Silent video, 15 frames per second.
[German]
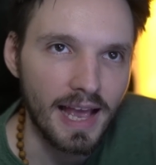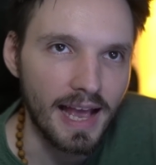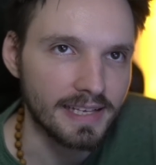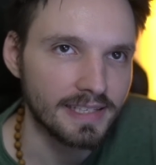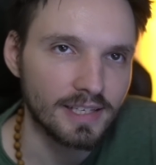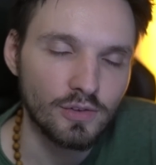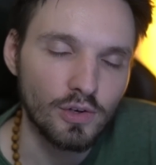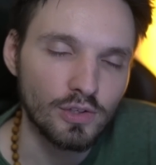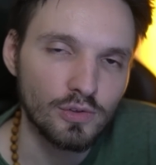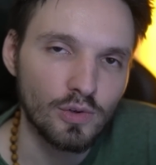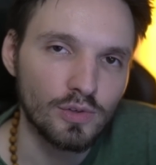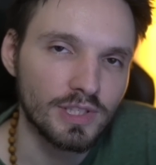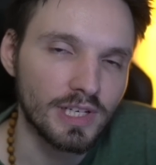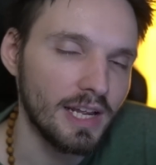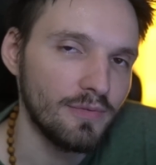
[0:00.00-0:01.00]
Es ist
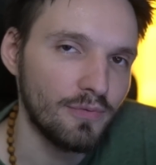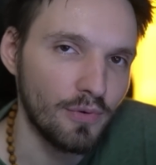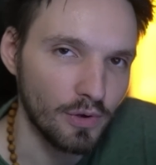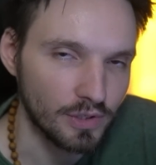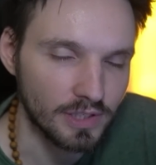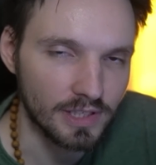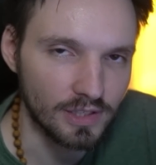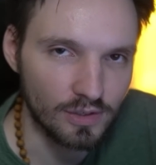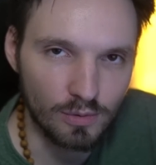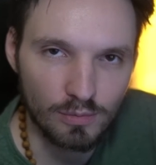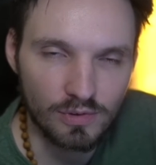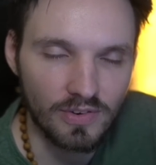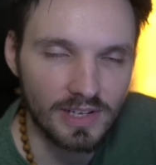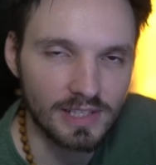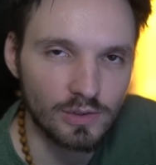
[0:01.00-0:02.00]
19.43 Uhr und um
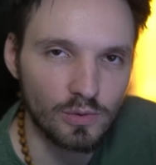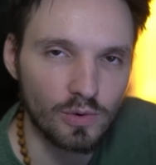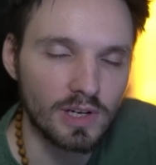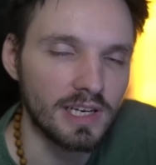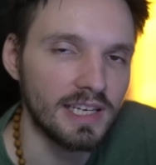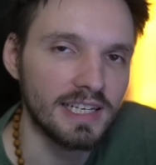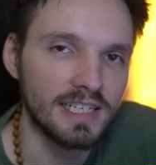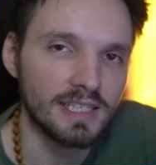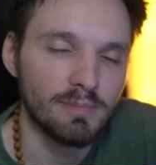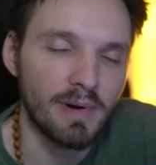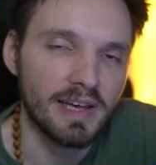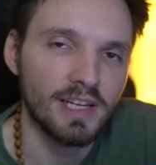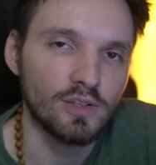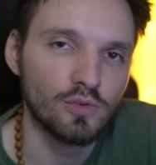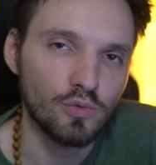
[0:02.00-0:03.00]
20 Uhr klingelt
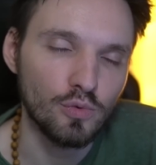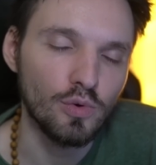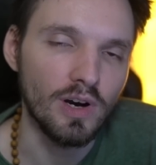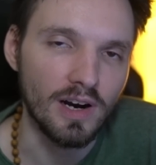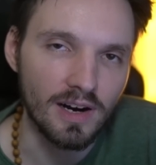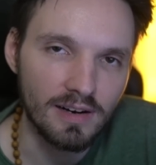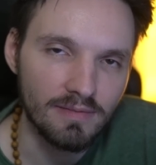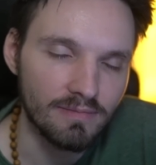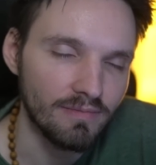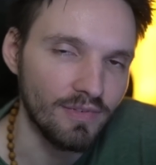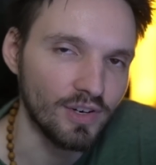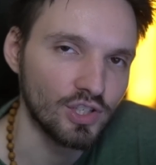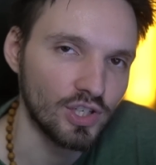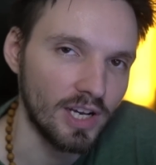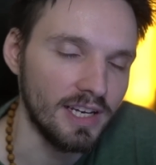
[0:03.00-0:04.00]
meine Tür,
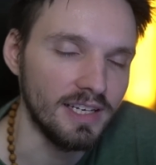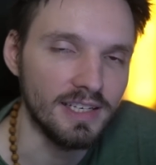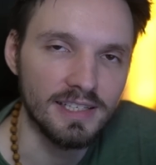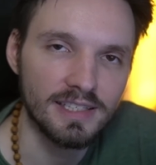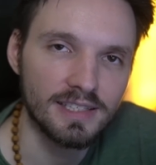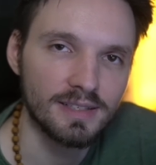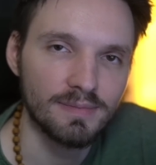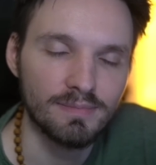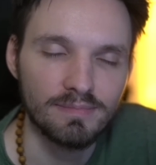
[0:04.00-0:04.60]
wahrscheinlich,